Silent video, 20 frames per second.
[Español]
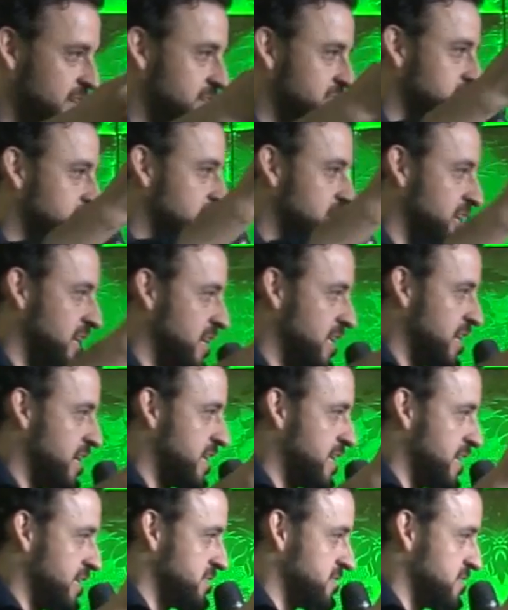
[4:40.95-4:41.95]
que se queda la
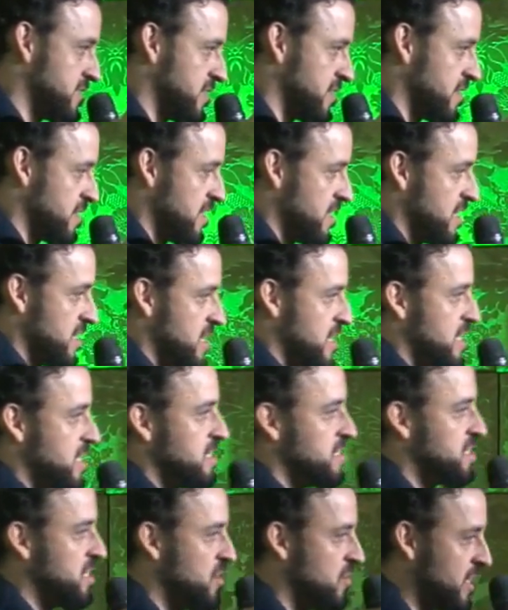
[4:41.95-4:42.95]
ganancia,
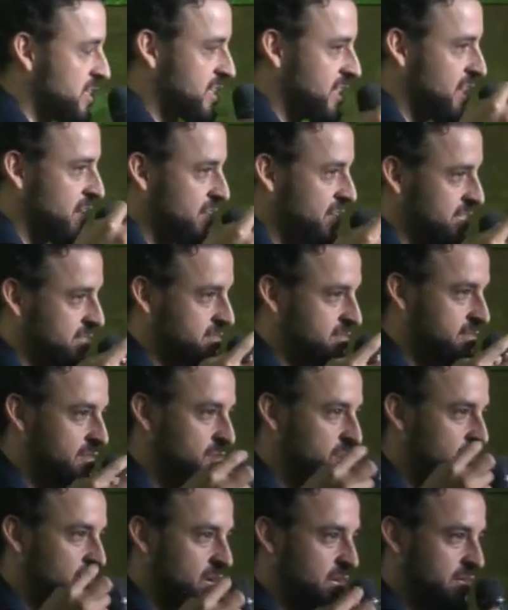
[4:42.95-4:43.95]
sino a través de
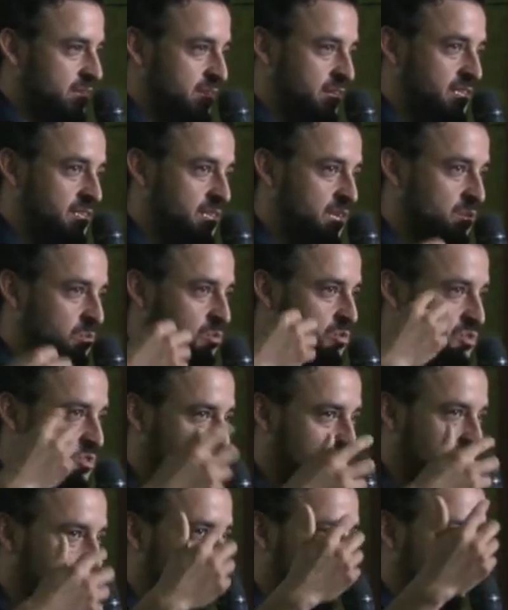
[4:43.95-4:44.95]
una
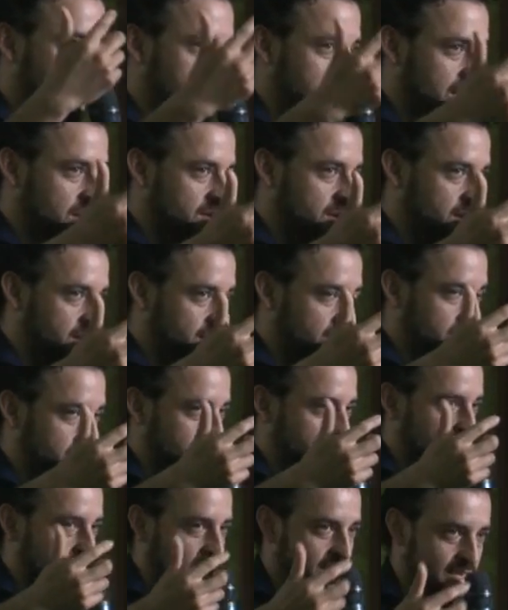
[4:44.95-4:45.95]
retribución a la voluntad
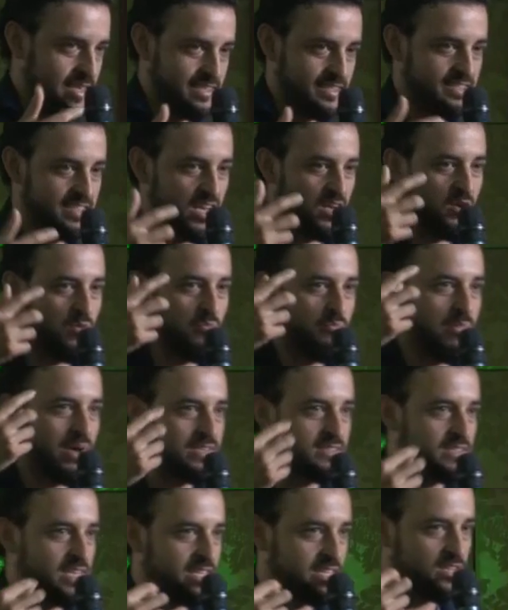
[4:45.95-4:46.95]
colaborativa se compensa a